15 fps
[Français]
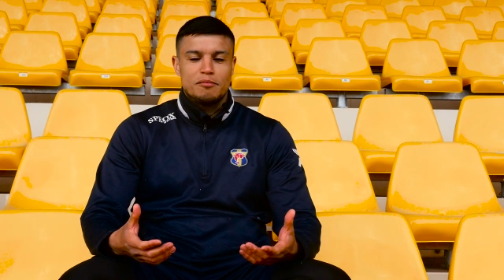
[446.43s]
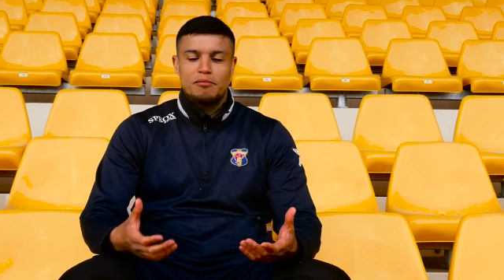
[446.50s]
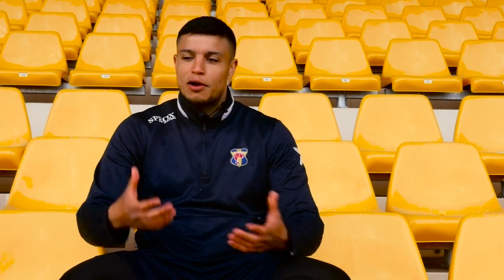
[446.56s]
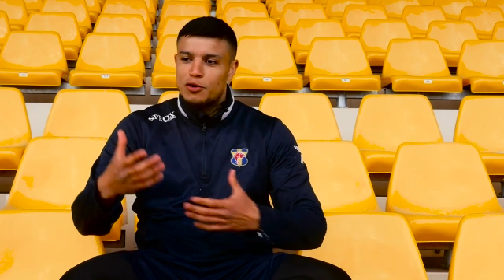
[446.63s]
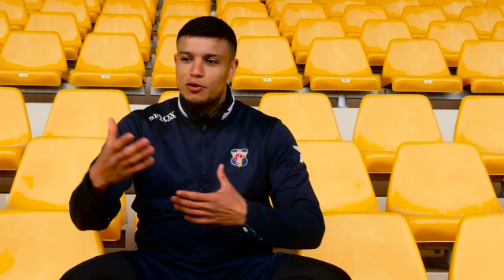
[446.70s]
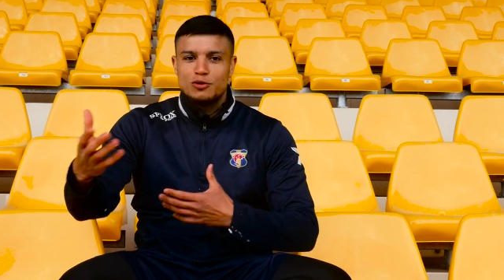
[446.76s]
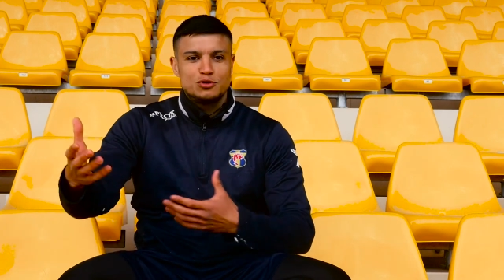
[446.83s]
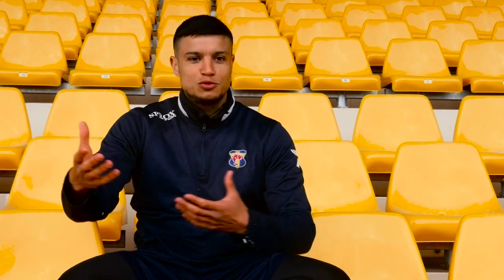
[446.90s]
Pas
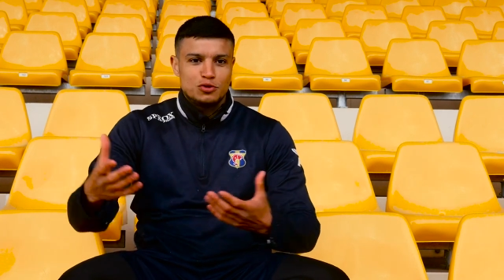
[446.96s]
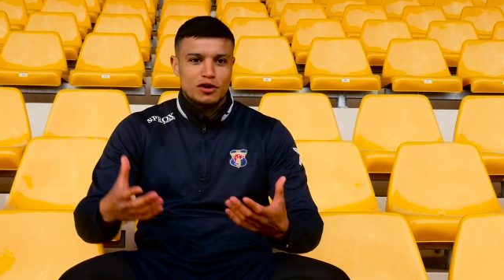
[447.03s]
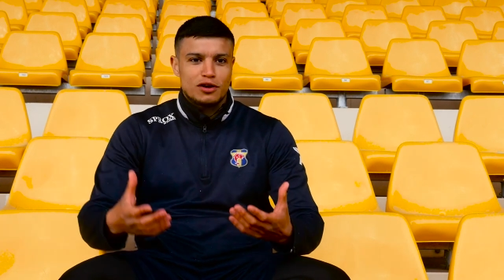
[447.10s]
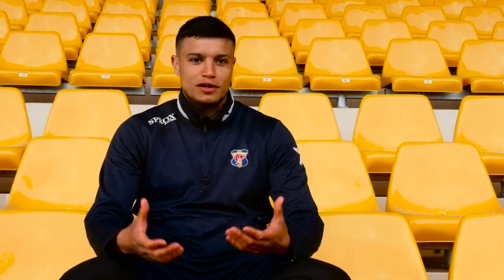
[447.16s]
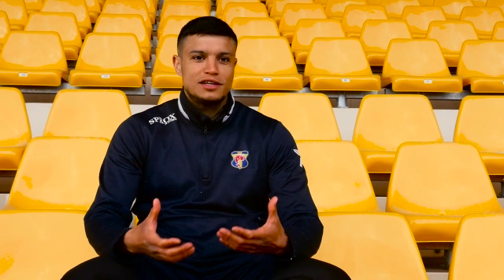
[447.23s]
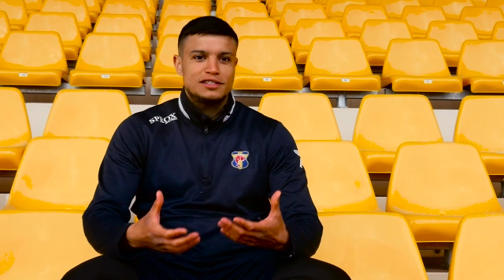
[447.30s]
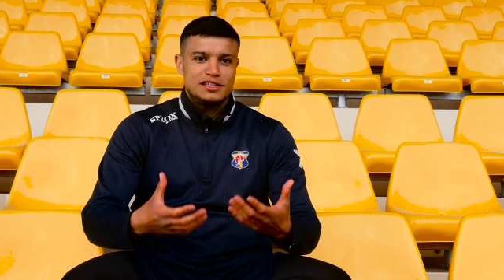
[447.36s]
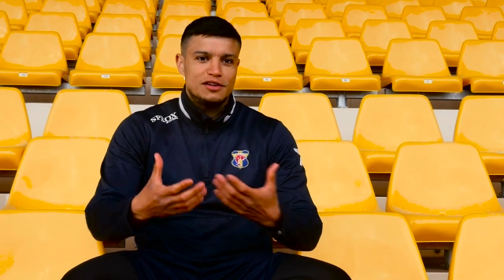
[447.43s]
que le joueur,
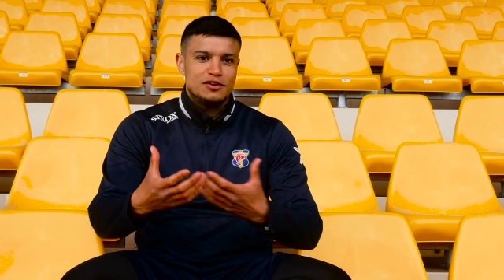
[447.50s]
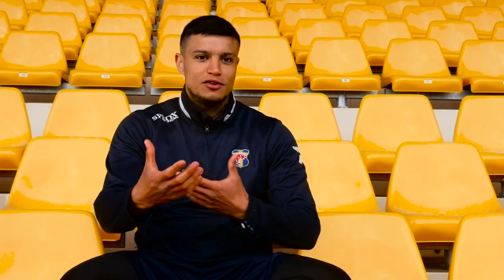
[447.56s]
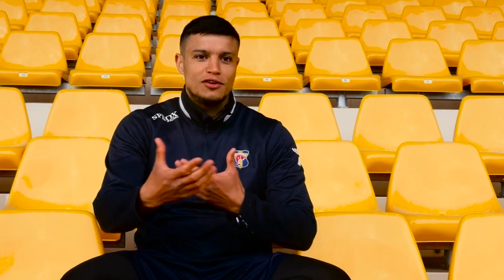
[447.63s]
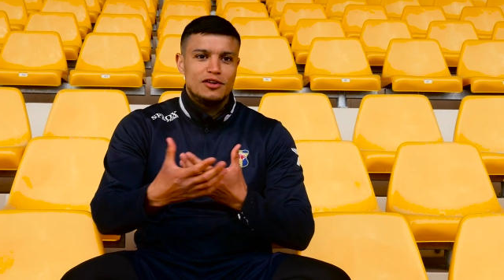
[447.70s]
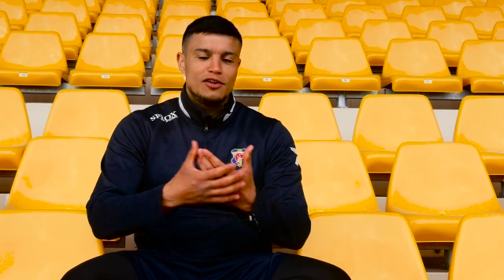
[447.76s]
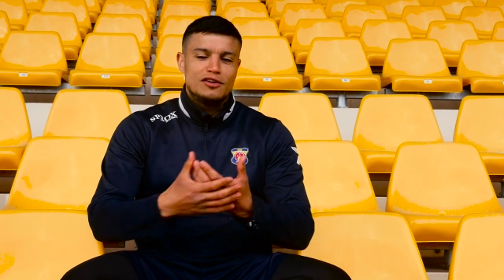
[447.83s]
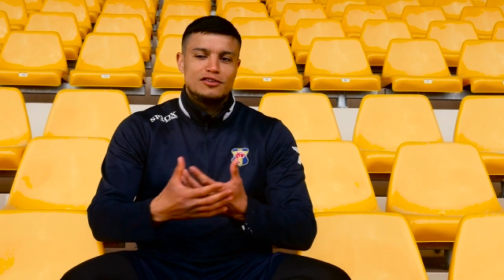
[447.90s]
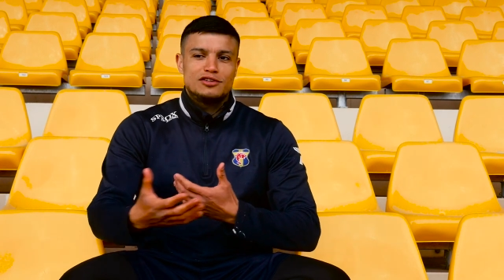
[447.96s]
là c'est euh,
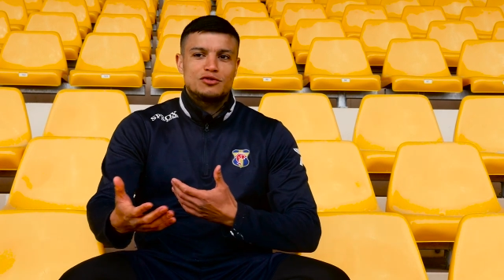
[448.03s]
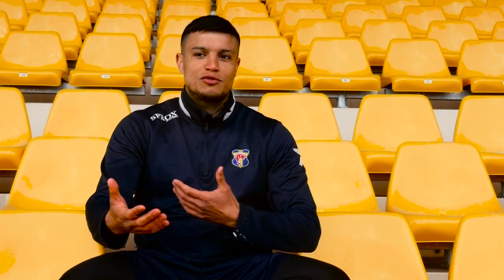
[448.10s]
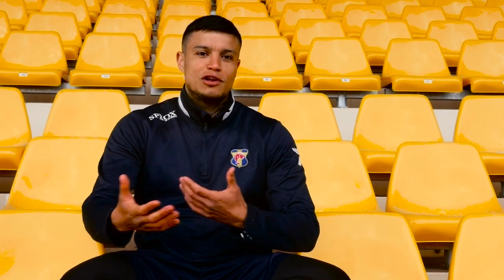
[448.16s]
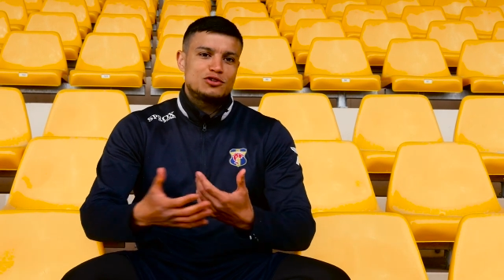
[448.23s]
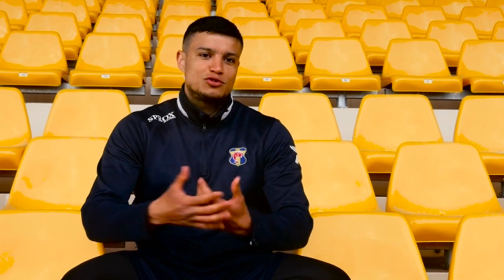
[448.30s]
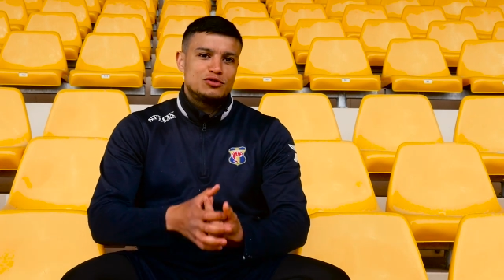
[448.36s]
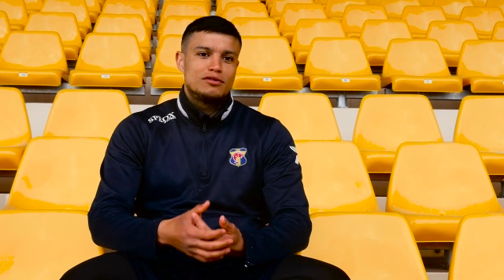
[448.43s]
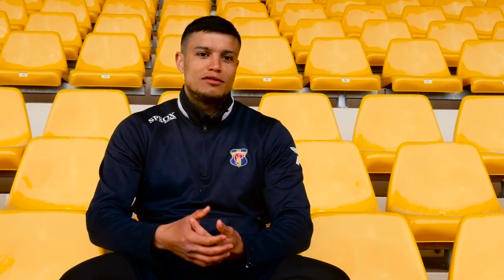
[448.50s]
une
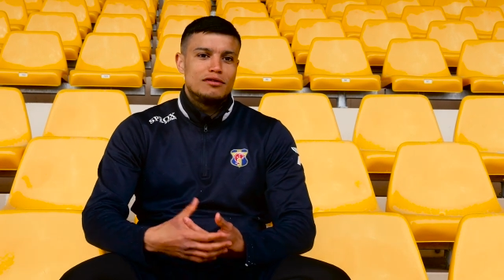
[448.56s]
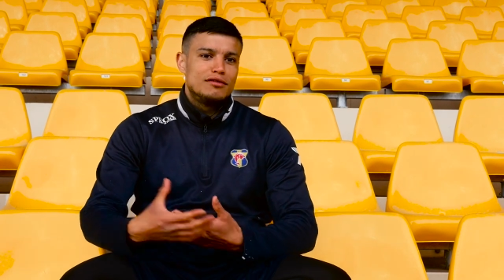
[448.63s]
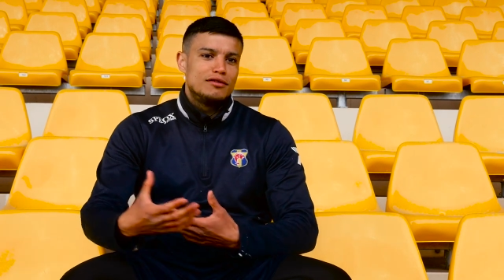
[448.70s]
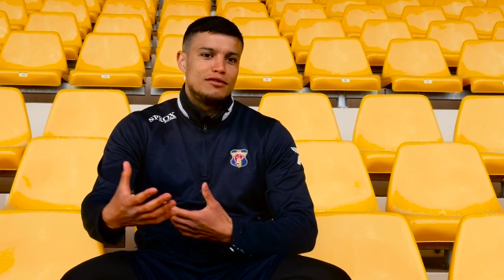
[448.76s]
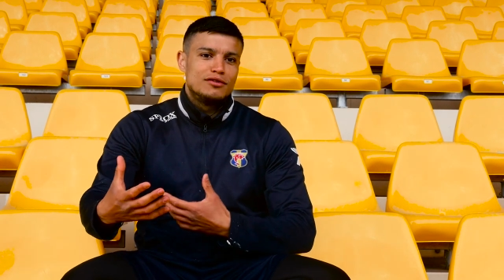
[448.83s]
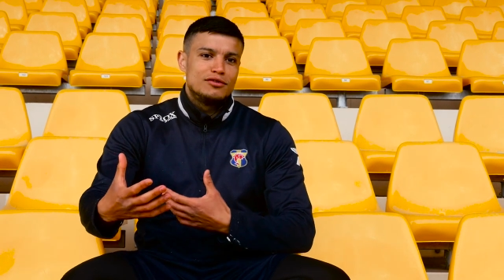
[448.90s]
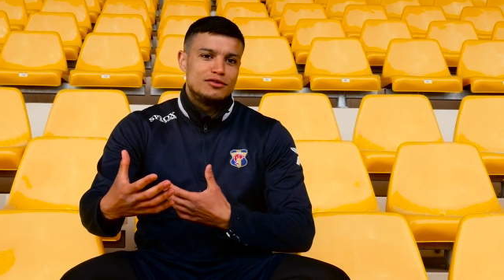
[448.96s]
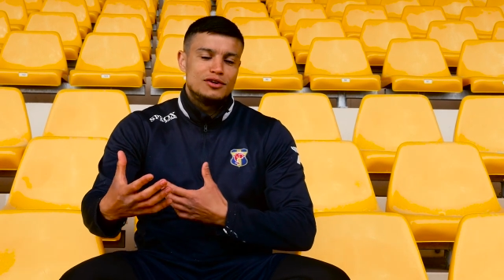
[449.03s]
relation
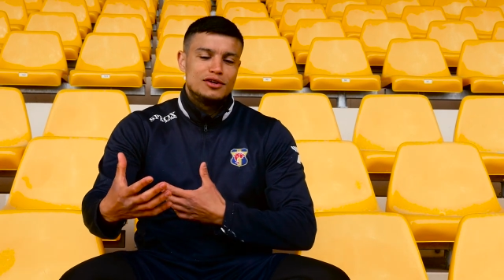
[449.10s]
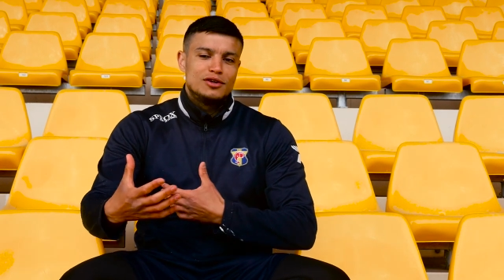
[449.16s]
euh,